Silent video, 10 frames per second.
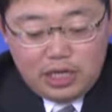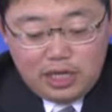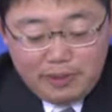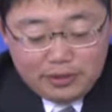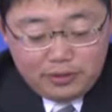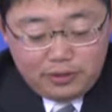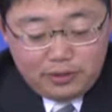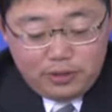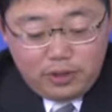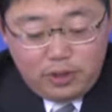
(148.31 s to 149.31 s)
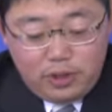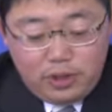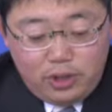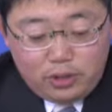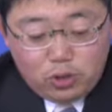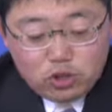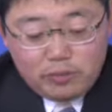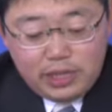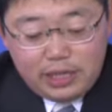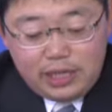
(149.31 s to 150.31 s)
今の
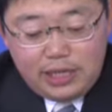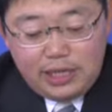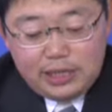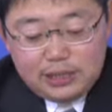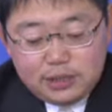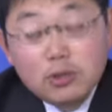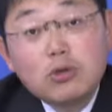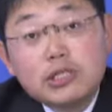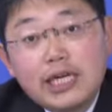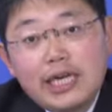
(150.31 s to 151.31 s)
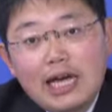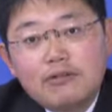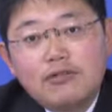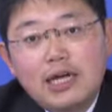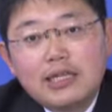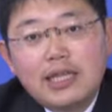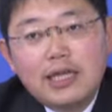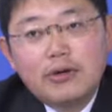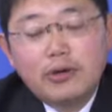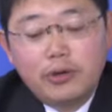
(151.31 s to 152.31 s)
国民に増税や不安
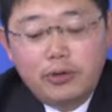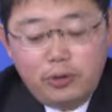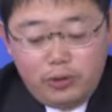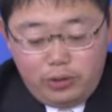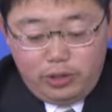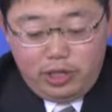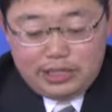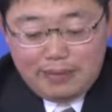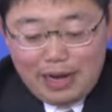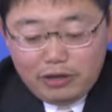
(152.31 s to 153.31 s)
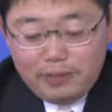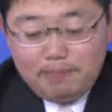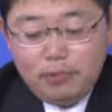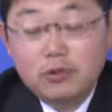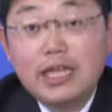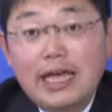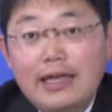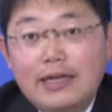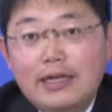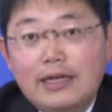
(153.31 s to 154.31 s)
定雇用を迫る一方
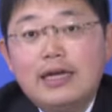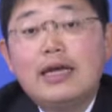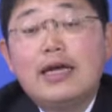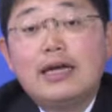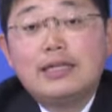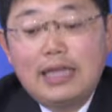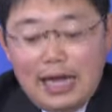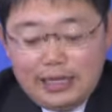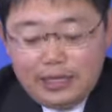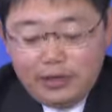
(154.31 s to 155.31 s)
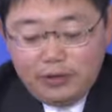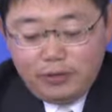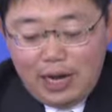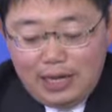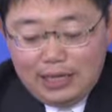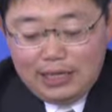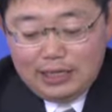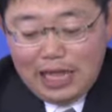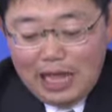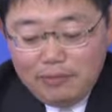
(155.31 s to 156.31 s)
で、大企業は
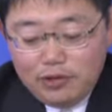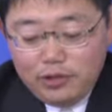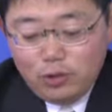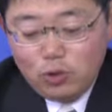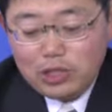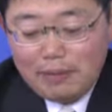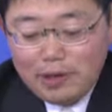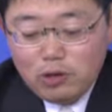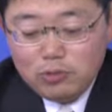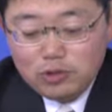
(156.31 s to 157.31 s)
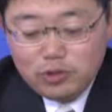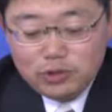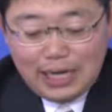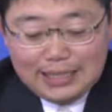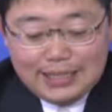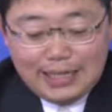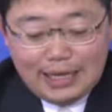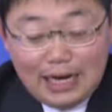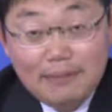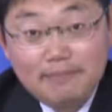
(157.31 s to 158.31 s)
内部留保をため込むという体制
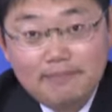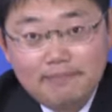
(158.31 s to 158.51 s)
から、